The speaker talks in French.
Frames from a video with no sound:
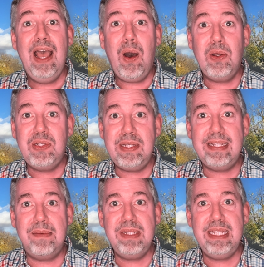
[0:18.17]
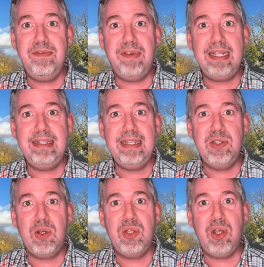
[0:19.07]
En ce samedi 26
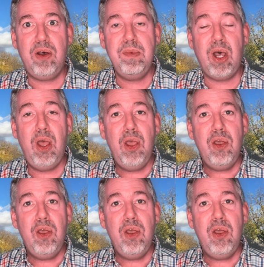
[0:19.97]
octobre,